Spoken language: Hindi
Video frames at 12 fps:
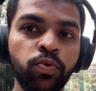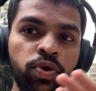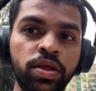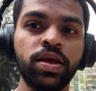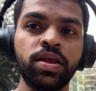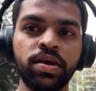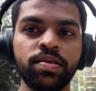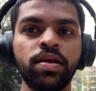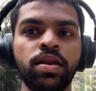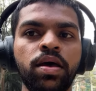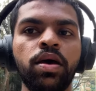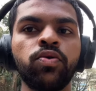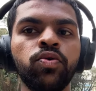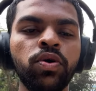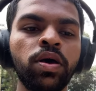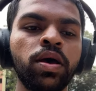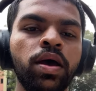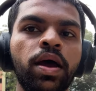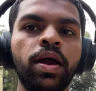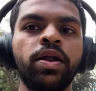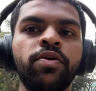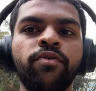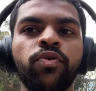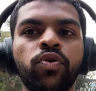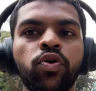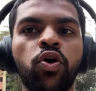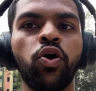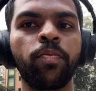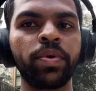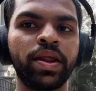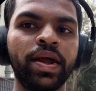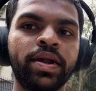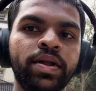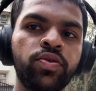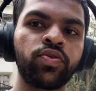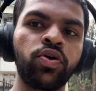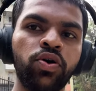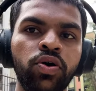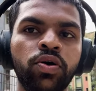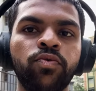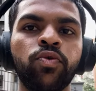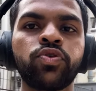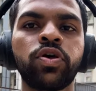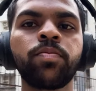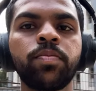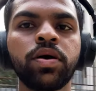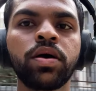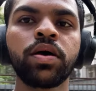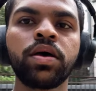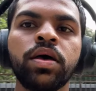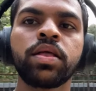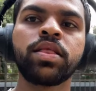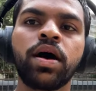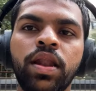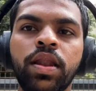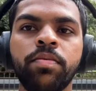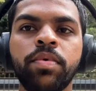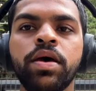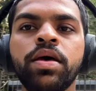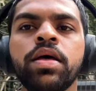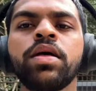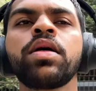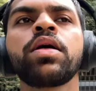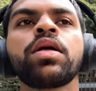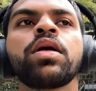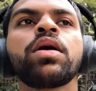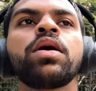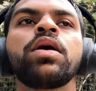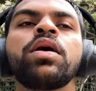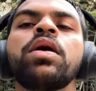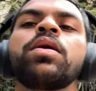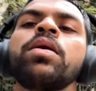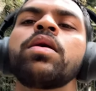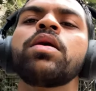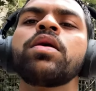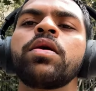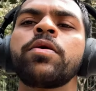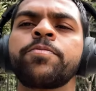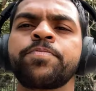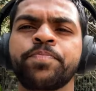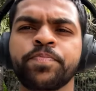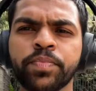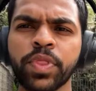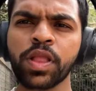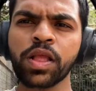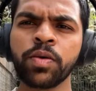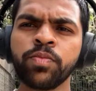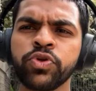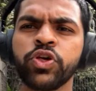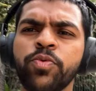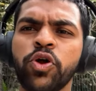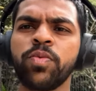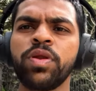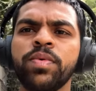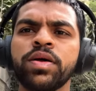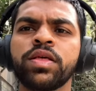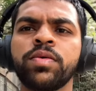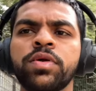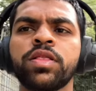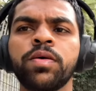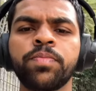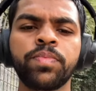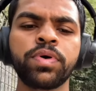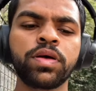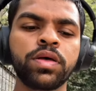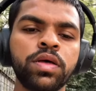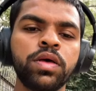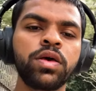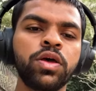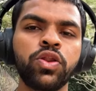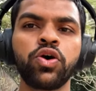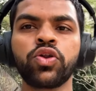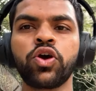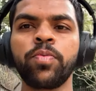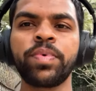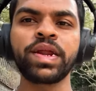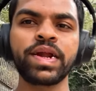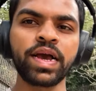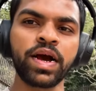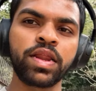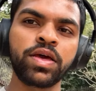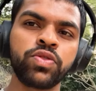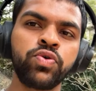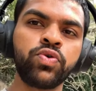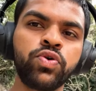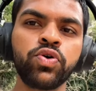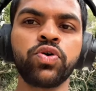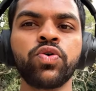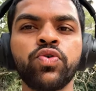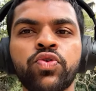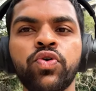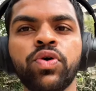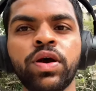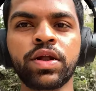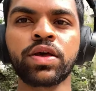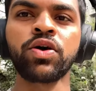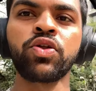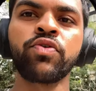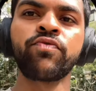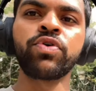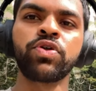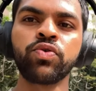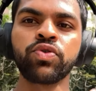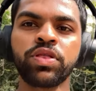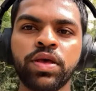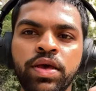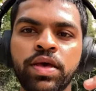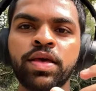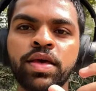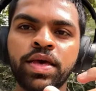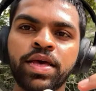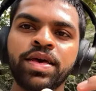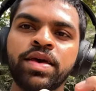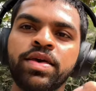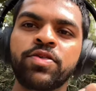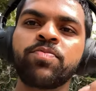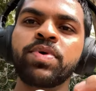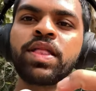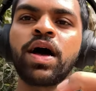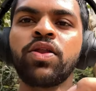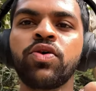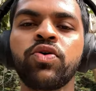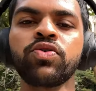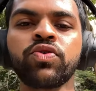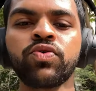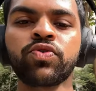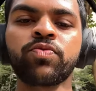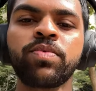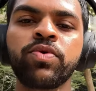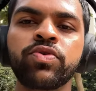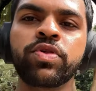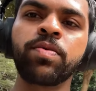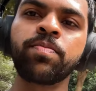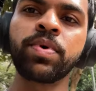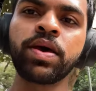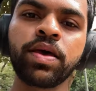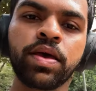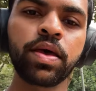पूरी तरीके से नया हूँ एंड वो कॉपीराइट सॉन्ग वो सब डालने में आ, मुझे प्रॉब्लम आता है मतलब नॉन कॉपीराइट गाने ढूंढो उसको कट करो फिर उतने इसमें डालो तो उसमें वो सब में